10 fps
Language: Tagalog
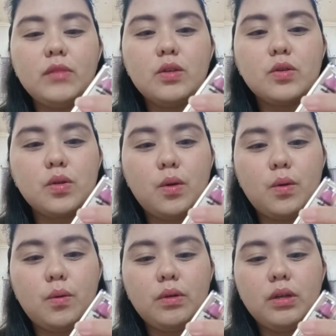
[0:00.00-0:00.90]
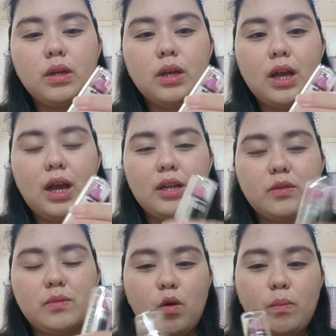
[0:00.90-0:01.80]
So, as
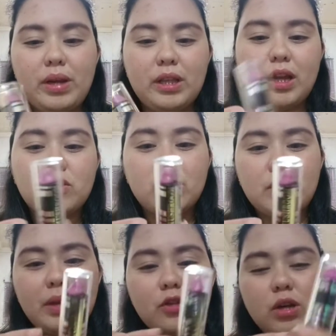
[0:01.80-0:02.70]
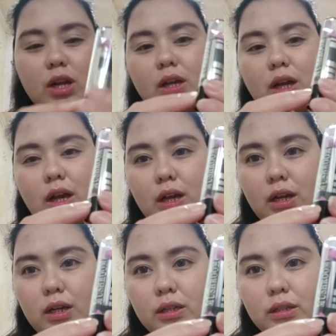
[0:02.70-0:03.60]
we open it, actually medyo nag, uh,
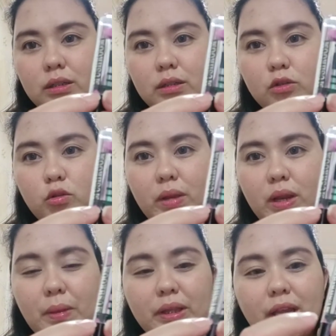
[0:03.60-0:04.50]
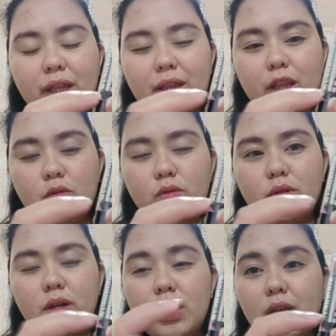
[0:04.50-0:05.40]
ah, duminapadikit na
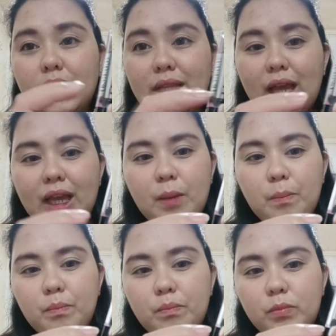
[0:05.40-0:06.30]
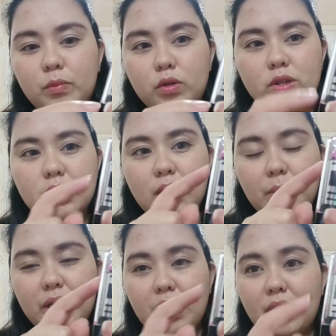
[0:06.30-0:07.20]
yung takip doon sa
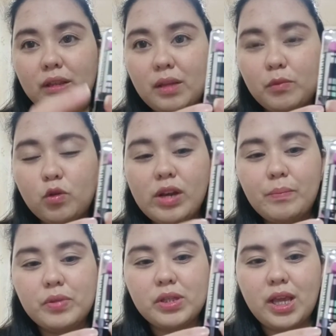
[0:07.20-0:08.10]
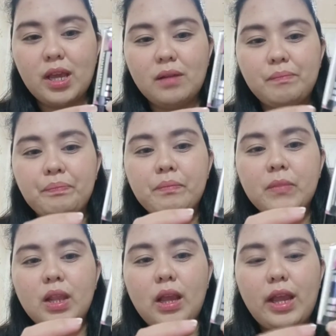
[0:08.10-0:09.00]
pinaka-tip ng lipstick.
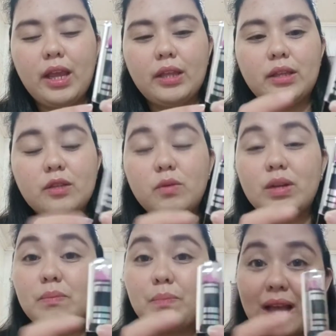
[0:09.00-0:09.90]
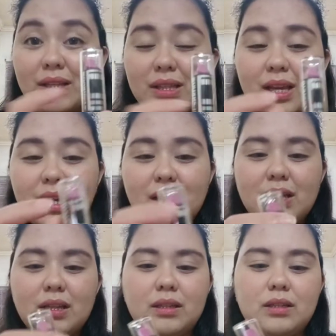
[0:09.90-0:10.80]
And this one is plastic.
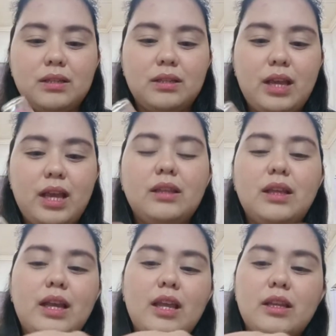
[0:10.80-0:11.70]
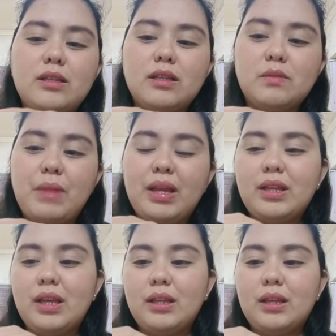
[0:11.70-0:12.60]
And again, this is made
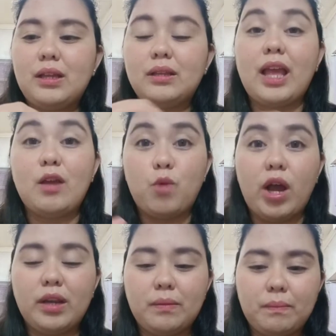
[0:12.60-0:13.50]
in Taiwan.